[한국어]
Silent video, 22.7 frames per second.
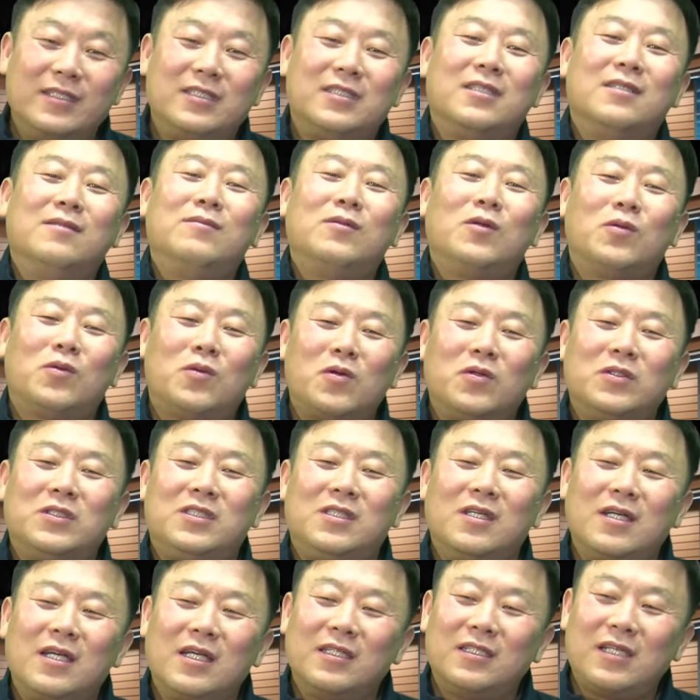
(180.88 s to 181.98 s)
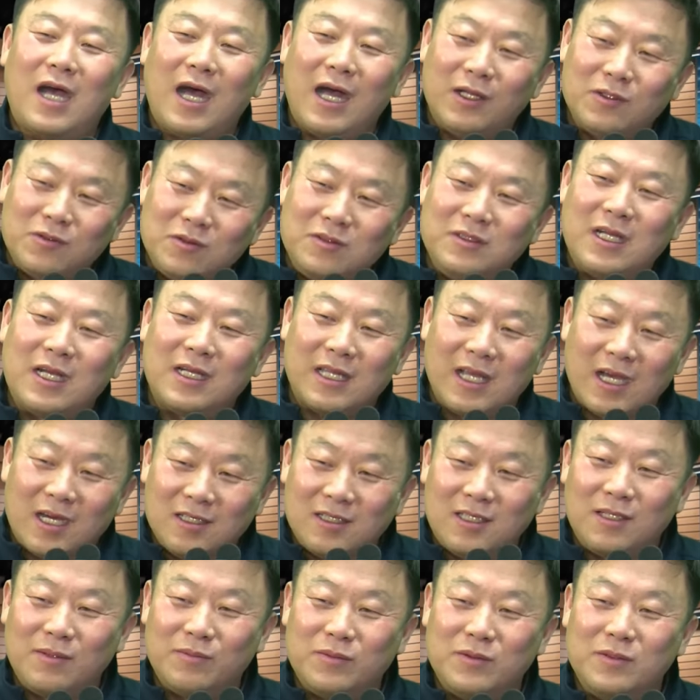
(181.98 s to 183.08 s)
지금도 또 지역에서 아주 그냥
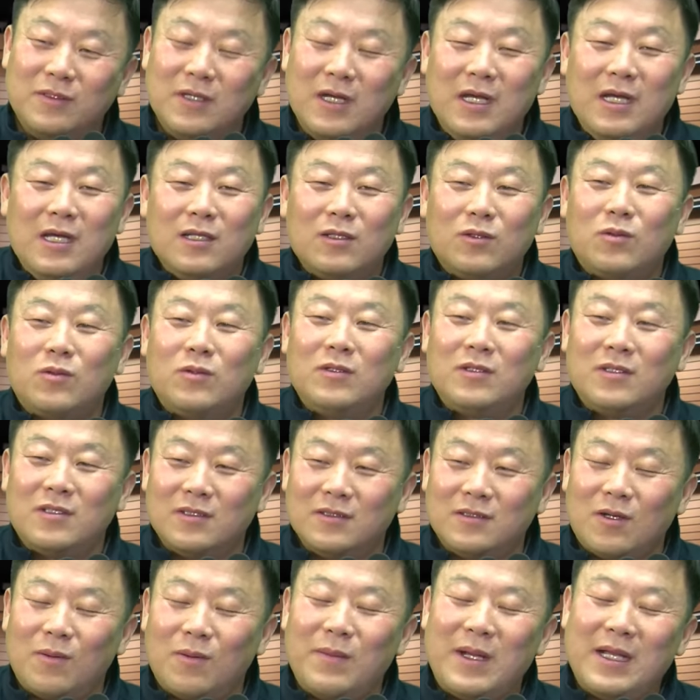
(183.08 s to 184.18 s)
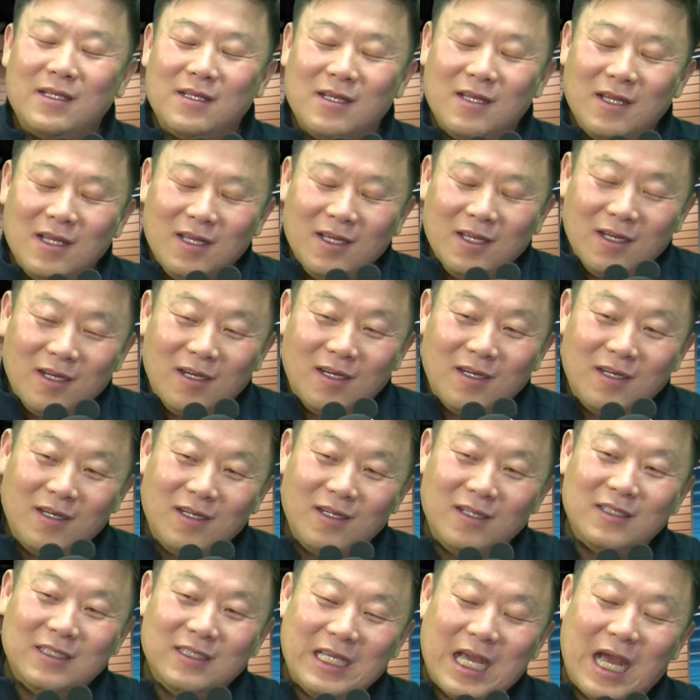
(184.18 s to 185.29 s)
네거티브, 그 정말
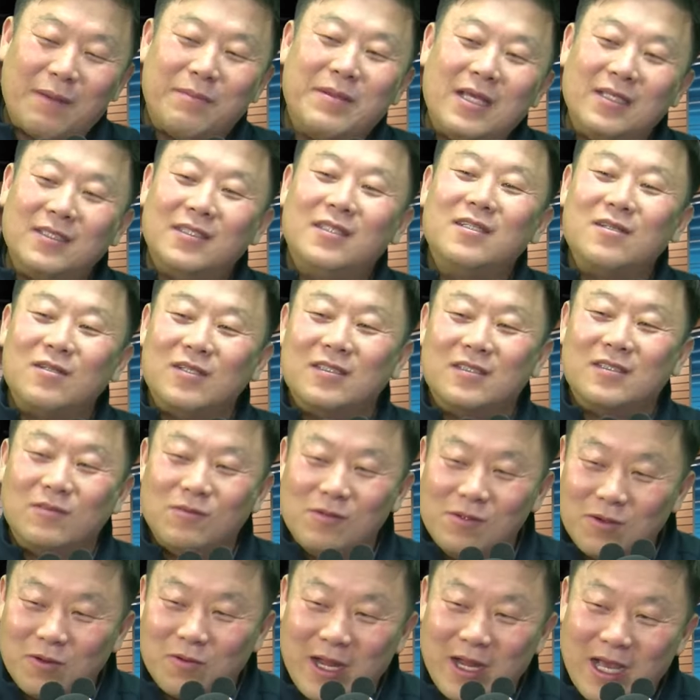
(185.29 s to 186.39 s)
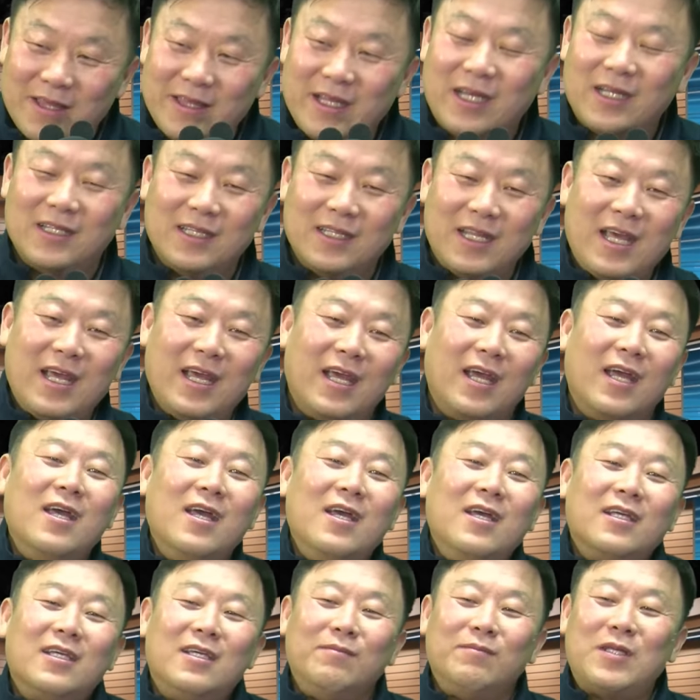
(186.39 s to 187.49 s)
야비한 선거 운동을 한다는데,
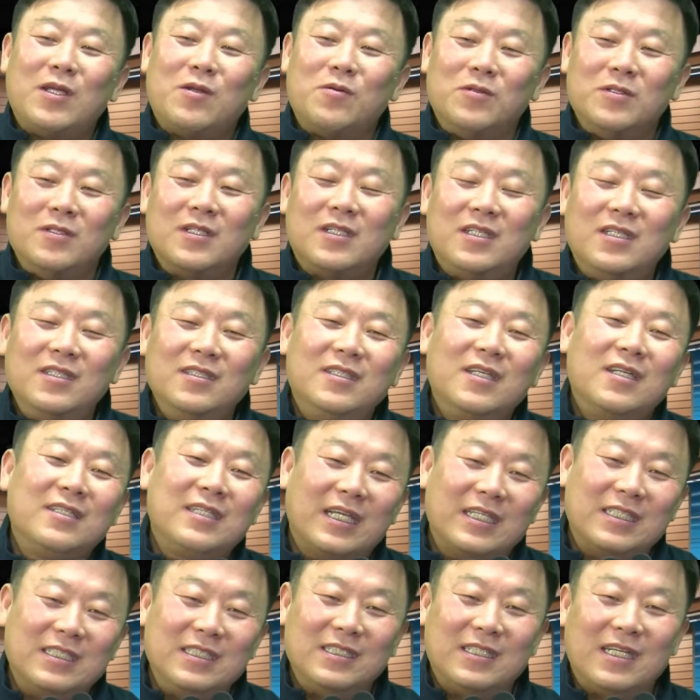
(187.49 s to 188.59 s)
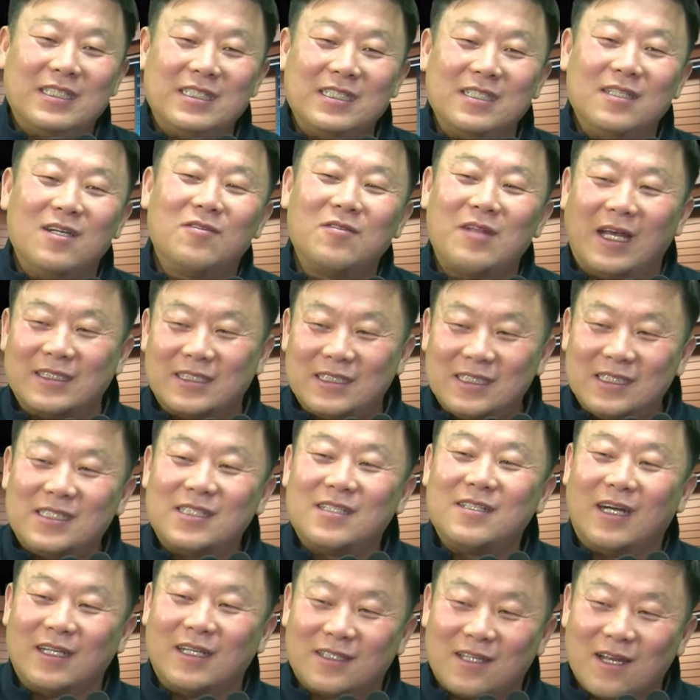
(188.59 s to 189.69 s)
김태년 의원님 큰 정치 하시니까 신경도 안 쓰시는
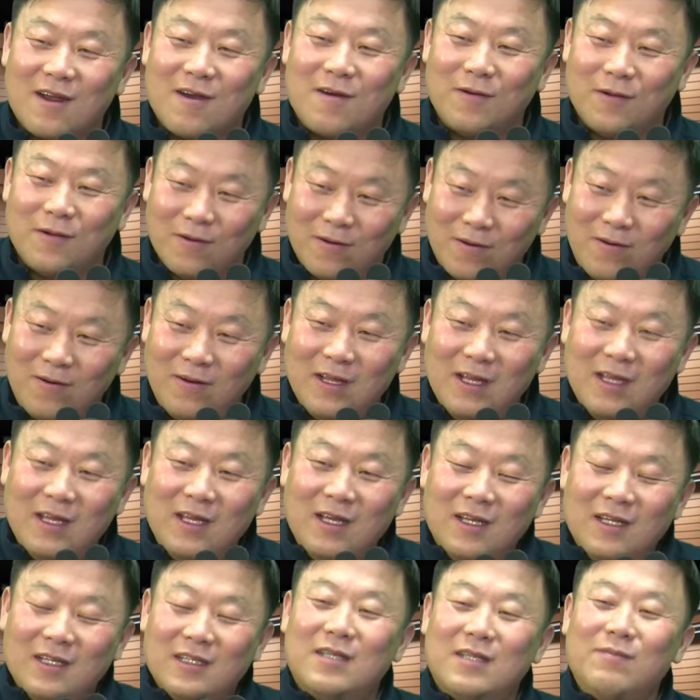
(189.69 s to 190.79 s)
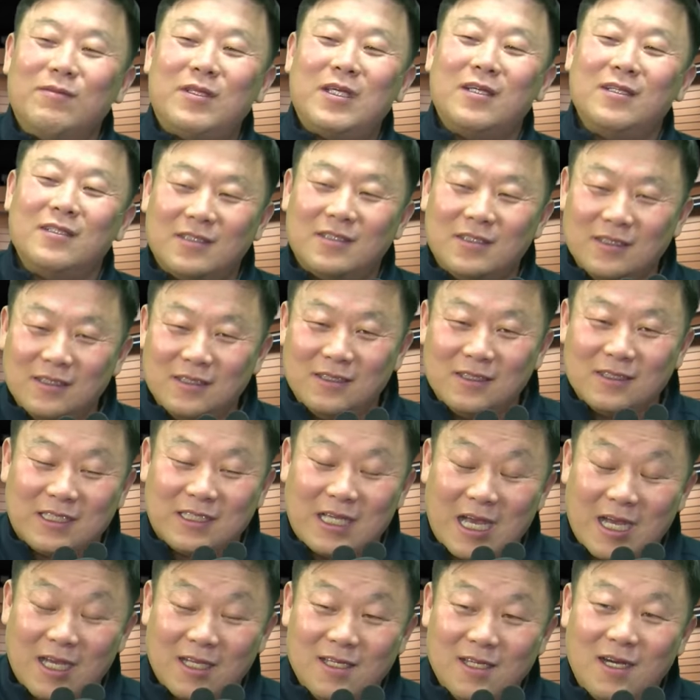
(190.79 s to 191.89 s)
것 같더라고요. 그
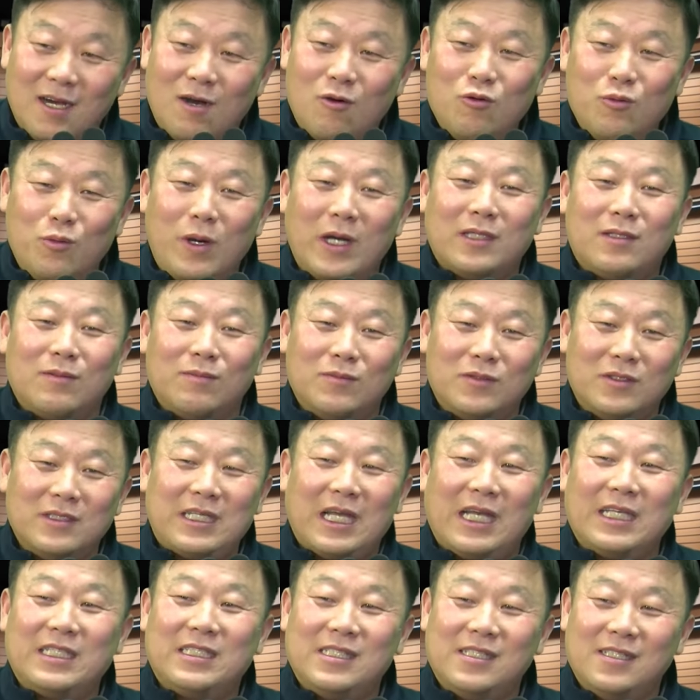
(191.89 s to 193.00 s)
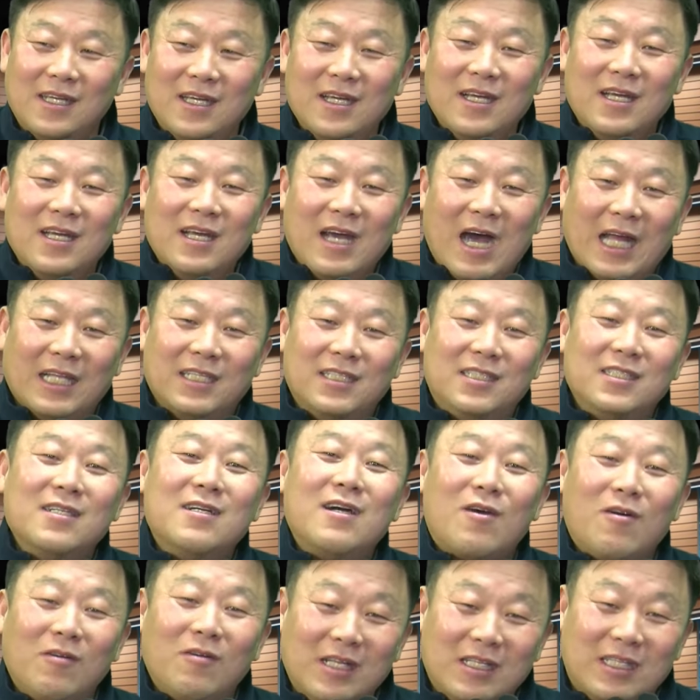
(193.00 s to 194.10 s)
장영아 후보 같은 분은 사실
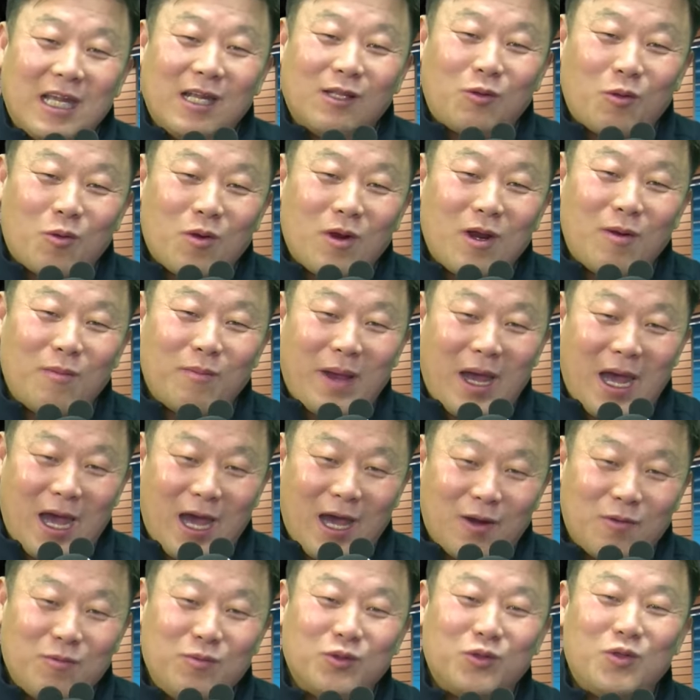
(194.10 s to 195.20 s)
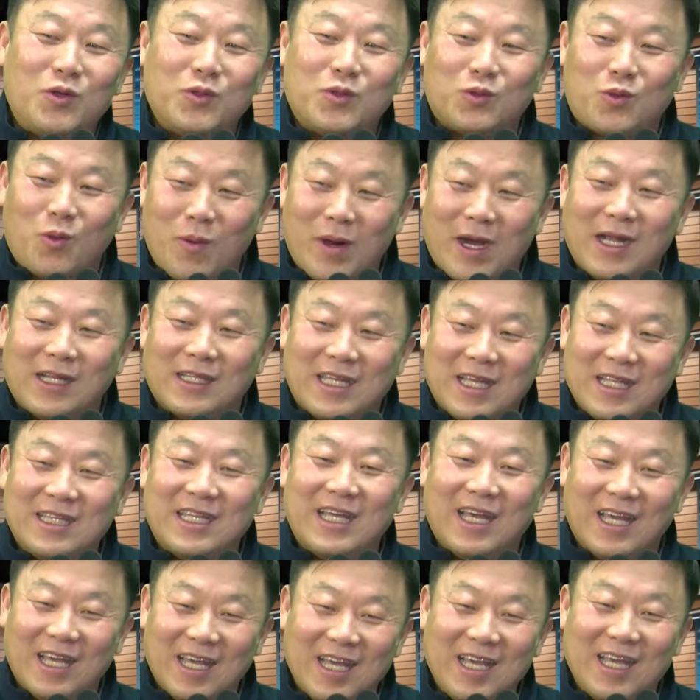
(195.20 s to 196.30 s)
안진걸하고 1대1 토론하면 바로 무서워서 도망갈
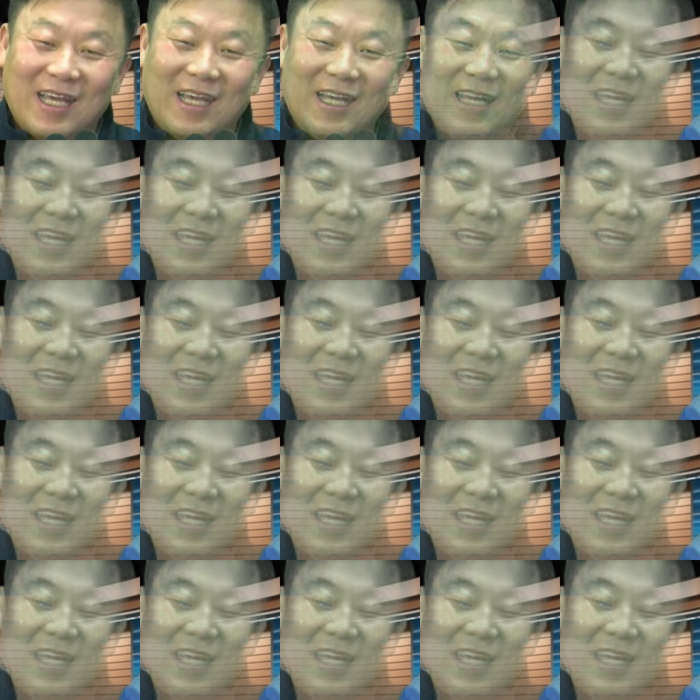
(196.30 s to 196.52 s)
텐데,